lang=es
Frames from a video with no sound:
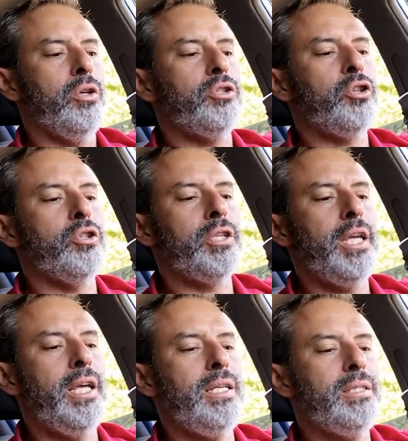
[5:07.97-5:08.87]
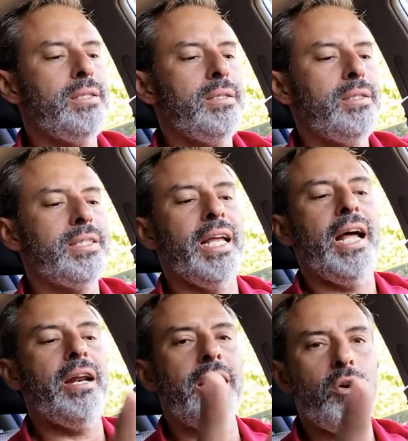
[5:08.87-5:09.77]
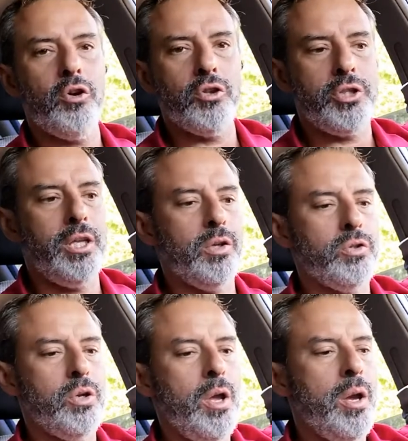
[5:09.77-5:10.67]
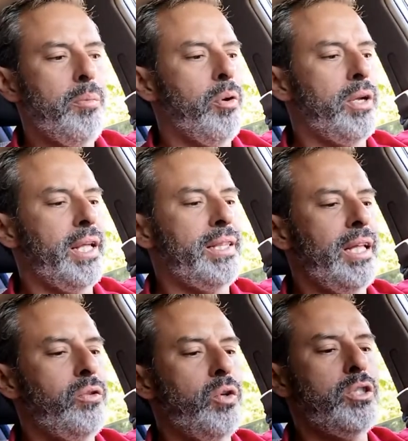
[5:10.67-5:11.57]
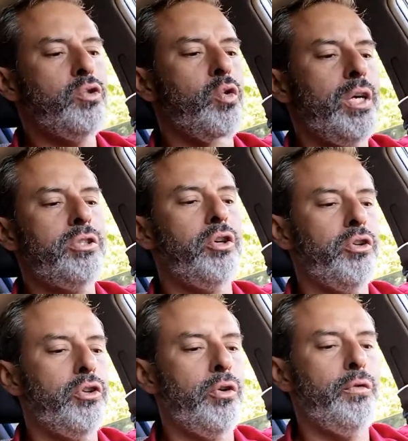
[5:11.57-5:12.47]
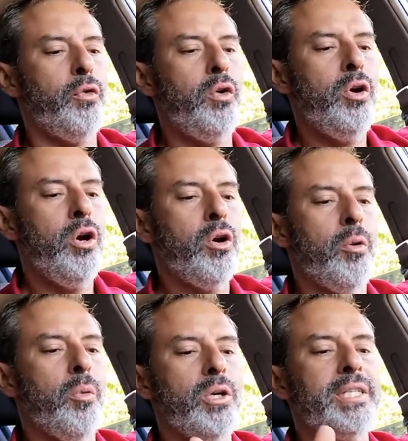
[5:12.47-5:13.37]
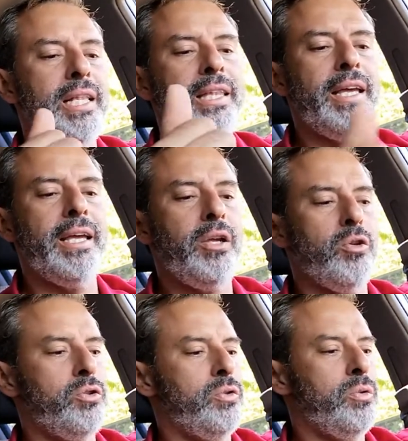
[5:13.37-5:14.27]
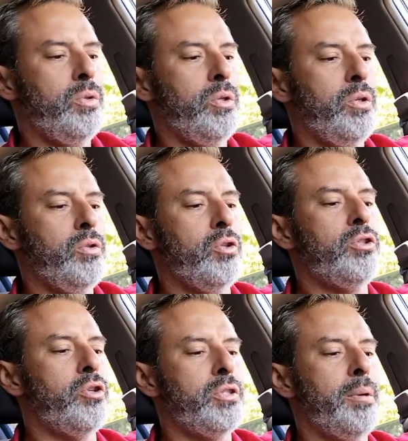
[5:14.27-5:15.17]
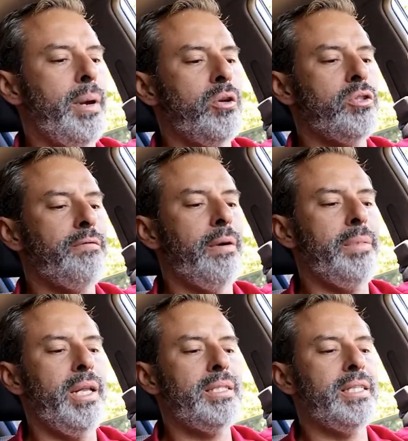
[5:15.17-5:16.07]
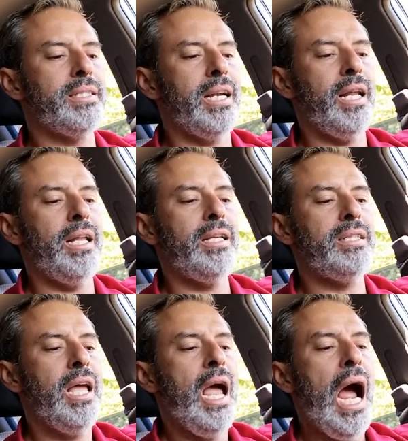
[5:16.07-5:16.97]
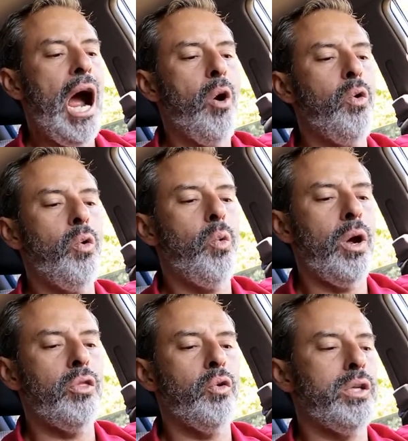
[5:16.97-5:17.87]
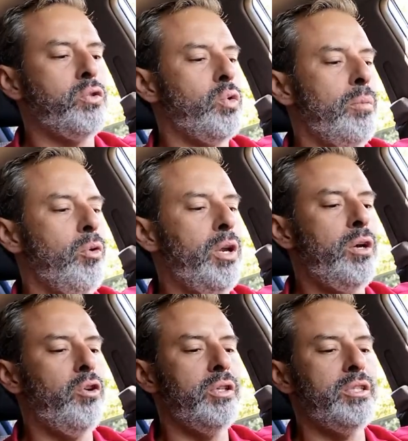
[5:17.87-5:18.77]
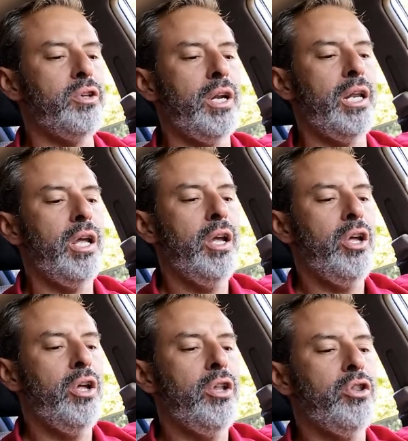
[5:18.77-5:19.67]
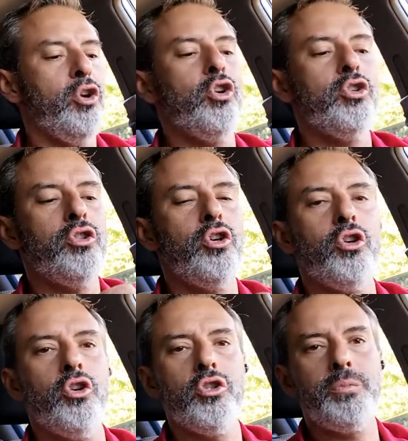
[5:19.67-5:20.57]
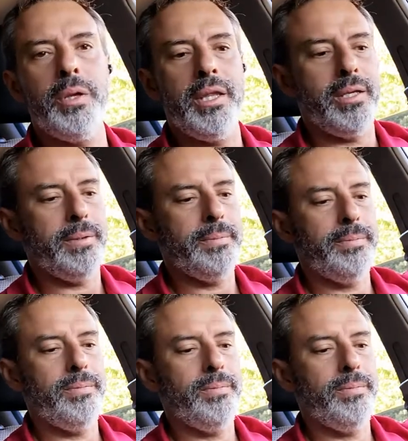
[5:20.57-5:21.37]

Nuestros guías serán reconocidos, porque tanto es nuestro triunfo como es el de ellos, nuestros hermanos y familias estelares, aun cuando en su amor incondicional no, no nos los pidan.